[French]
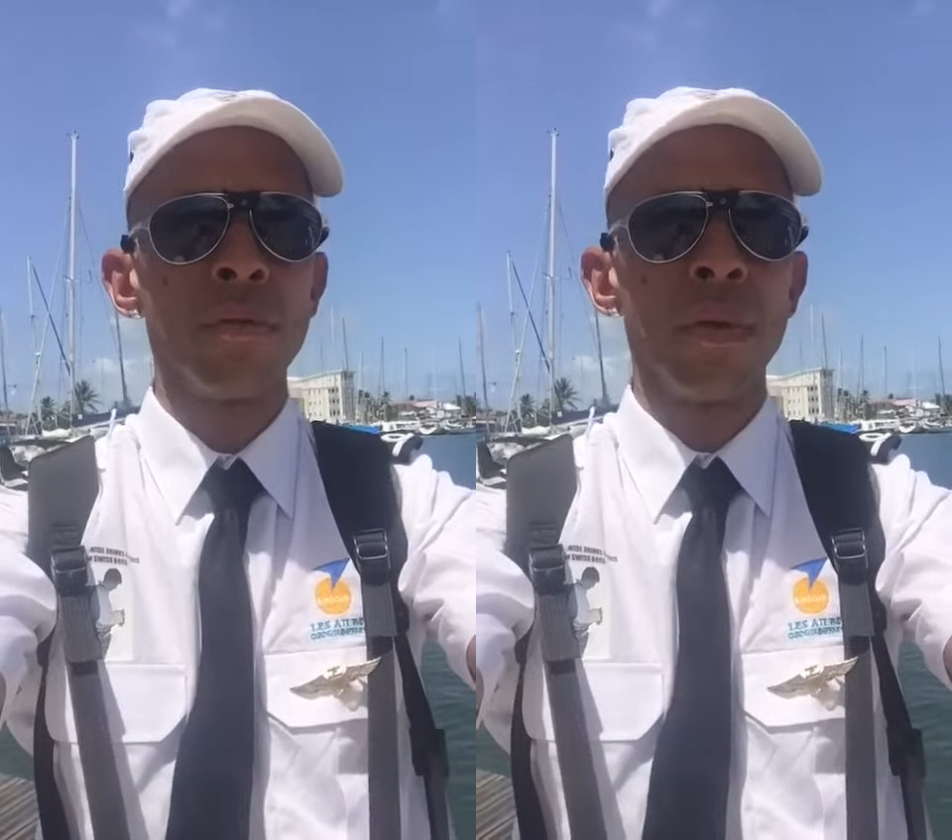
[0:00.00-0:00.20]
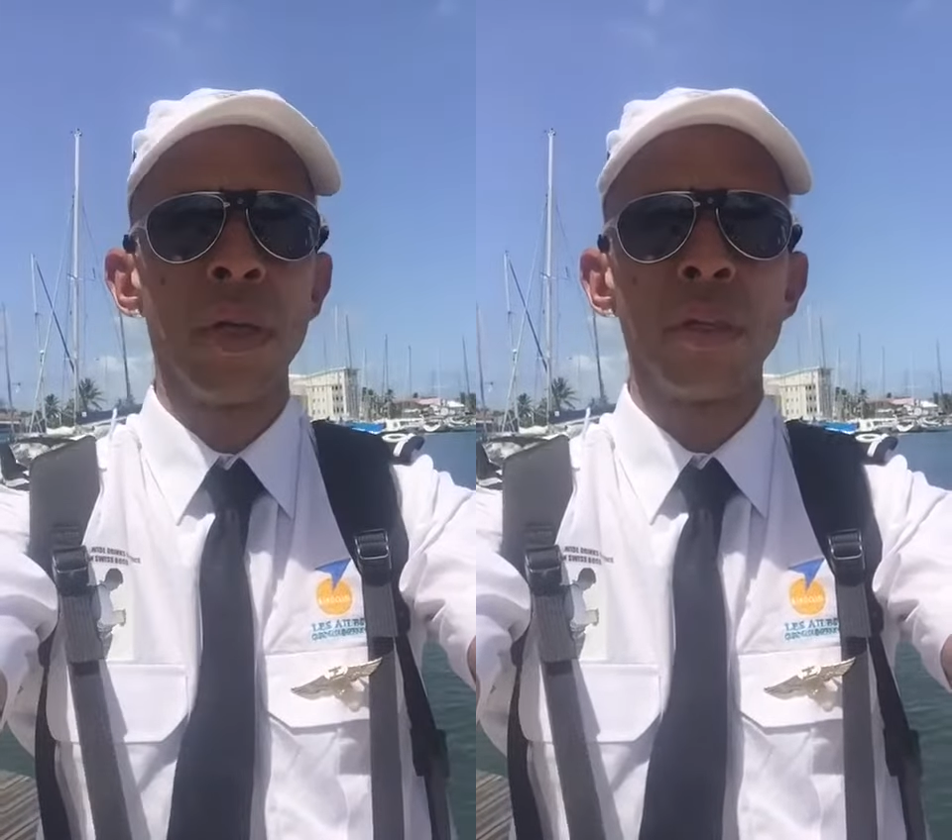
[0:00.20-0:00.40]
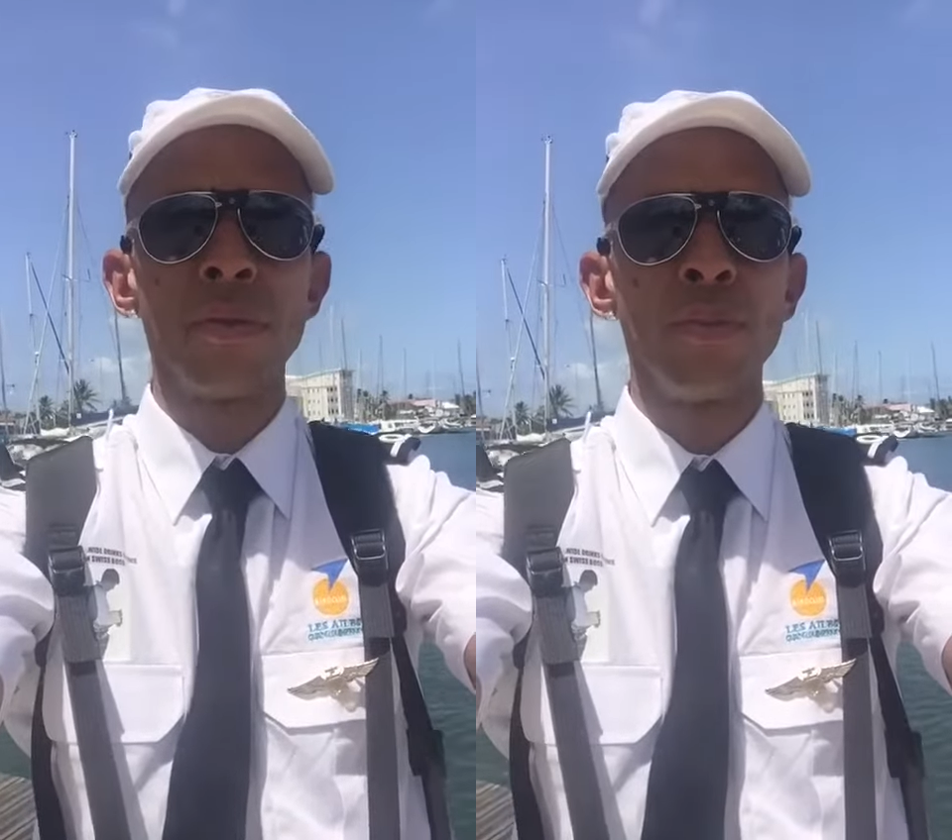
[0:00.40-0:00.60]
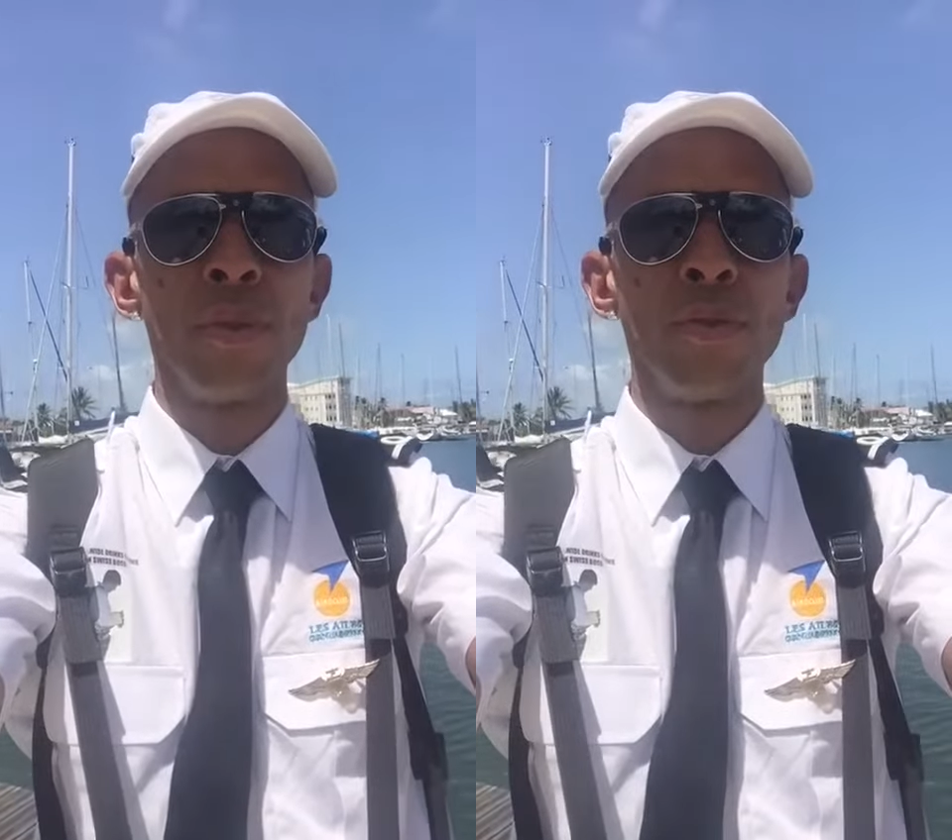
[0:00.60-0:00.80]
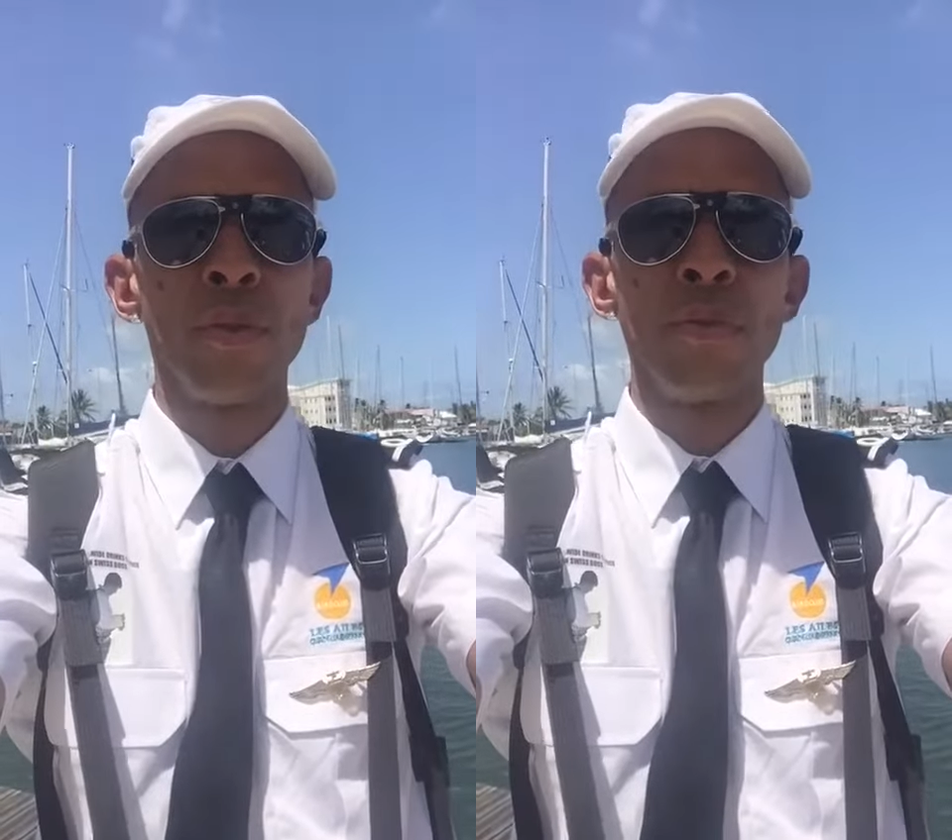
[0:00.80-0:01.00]
voilà,
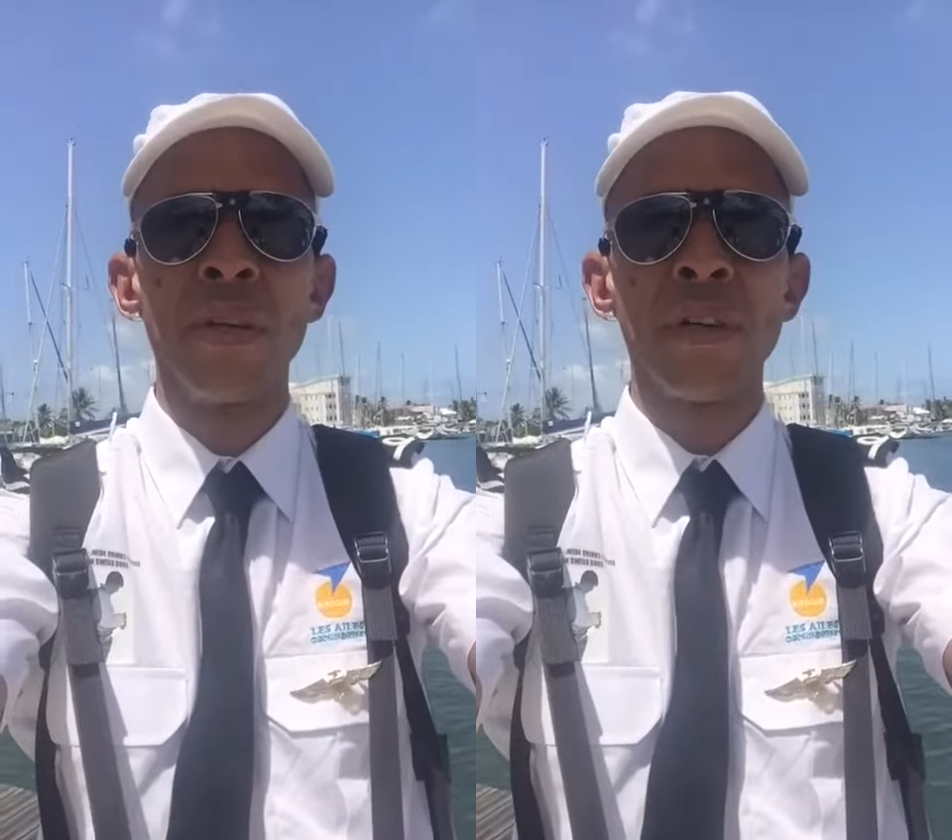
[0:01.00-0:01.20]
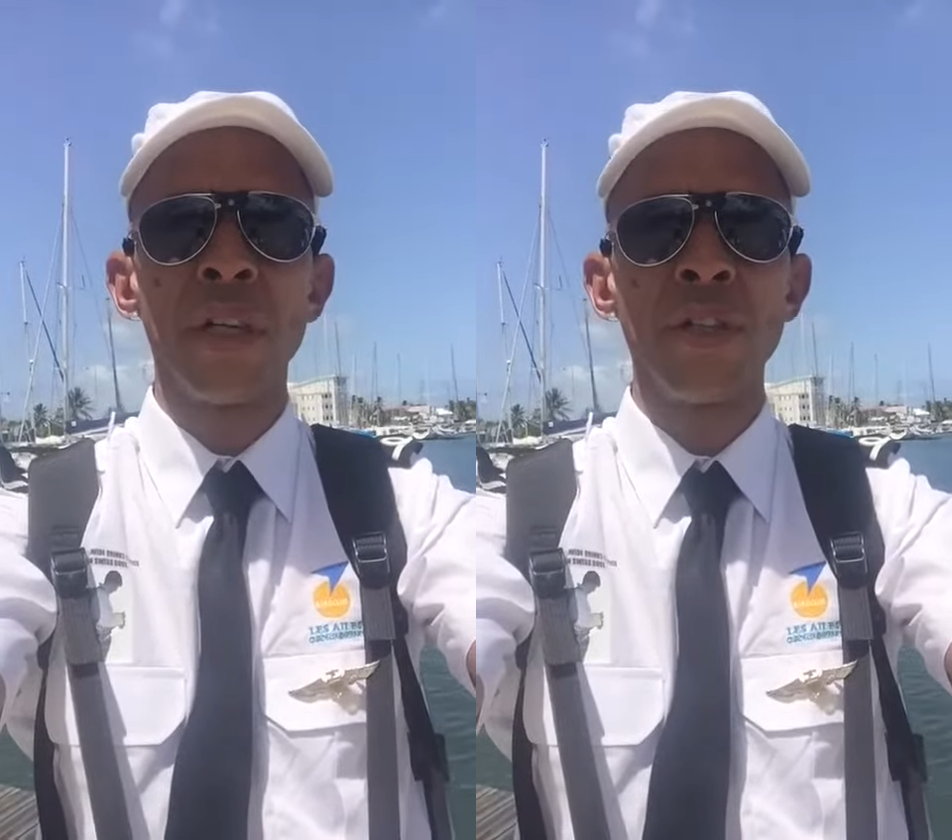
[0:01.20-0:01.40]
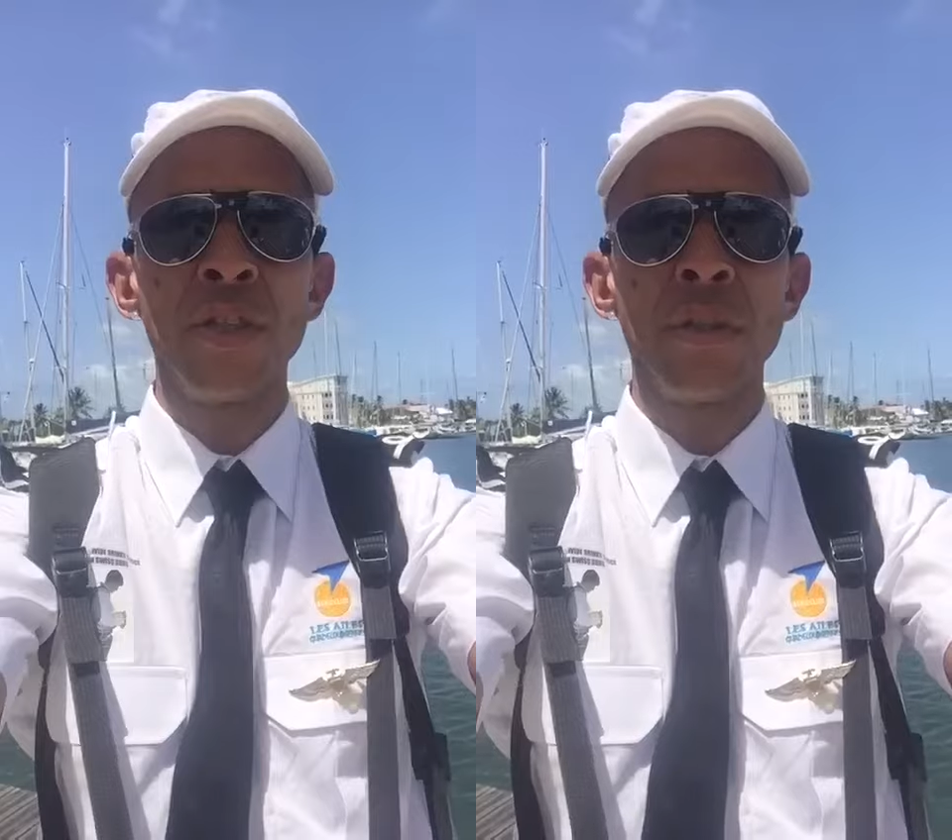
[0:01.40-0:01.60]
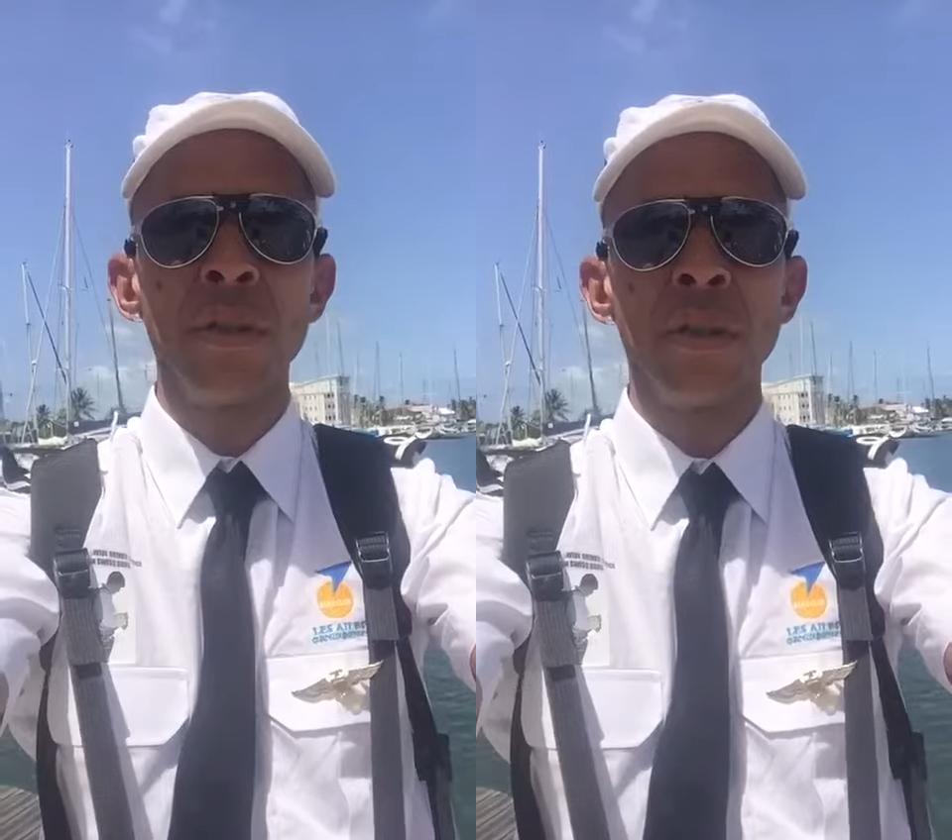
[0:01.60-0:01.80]
bien sûr, bien fraîche.